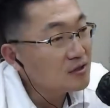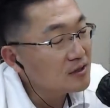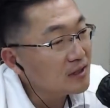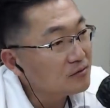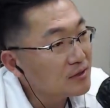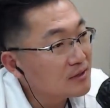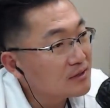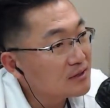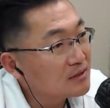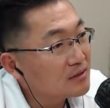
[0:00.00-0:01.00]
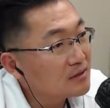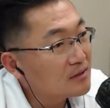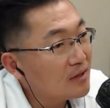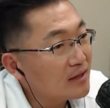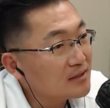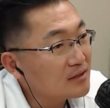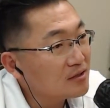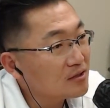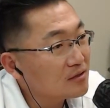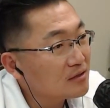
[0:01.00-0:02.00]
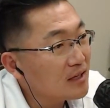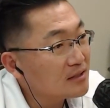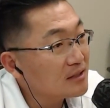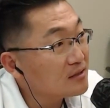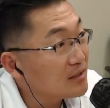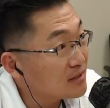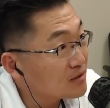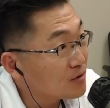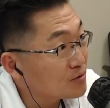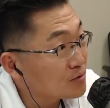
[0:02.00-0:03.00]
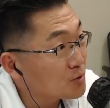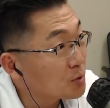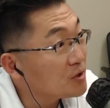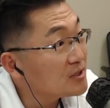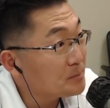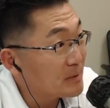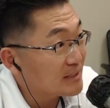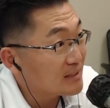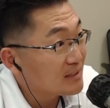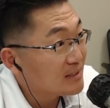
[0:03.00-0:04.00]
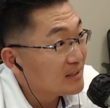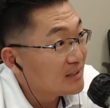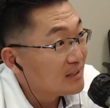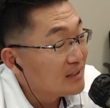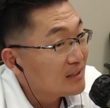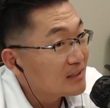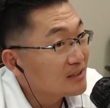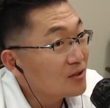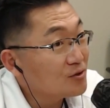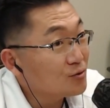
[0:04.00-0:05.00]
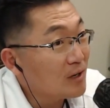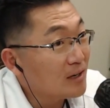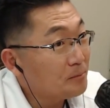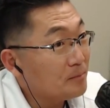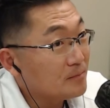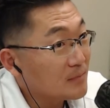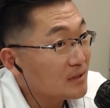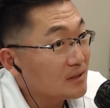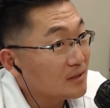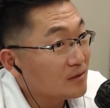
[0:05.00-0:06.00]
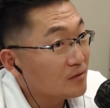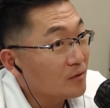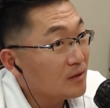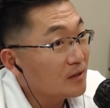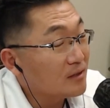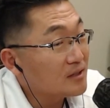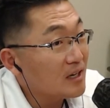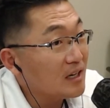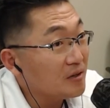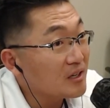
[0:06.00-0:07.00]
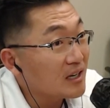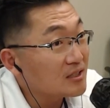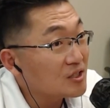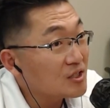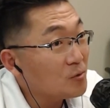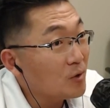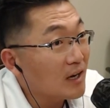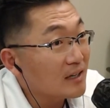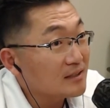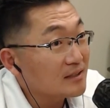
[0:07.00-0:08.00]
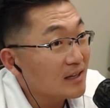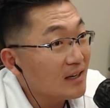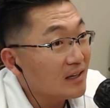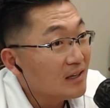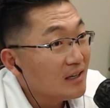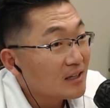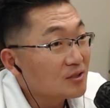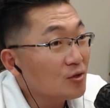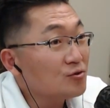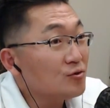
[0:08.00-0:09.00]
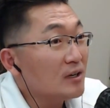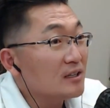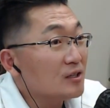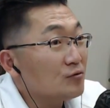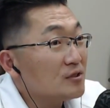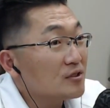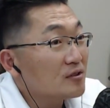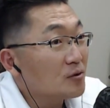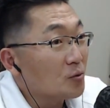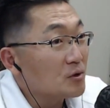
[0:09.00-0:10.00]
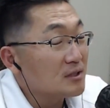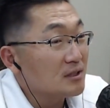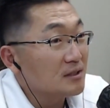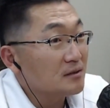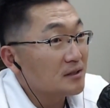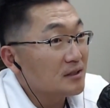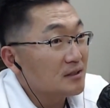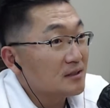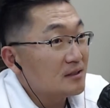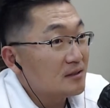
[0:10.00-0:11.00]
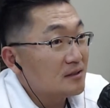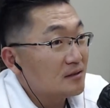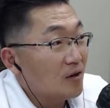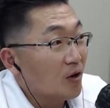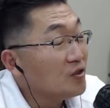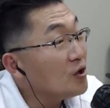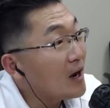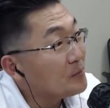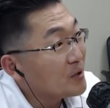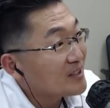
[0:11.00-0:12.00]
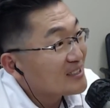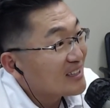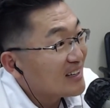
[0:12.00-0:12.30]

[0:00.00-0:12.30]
전에 우리 그 텍사스 텍사스에 있는 선수 조던 스피스. 네. 네. 그 선수가 그 어, 세계 1위까지 치고 올라갔을 때 그 선수가 입고 있었던 옷이 그 언더아머였잖아요.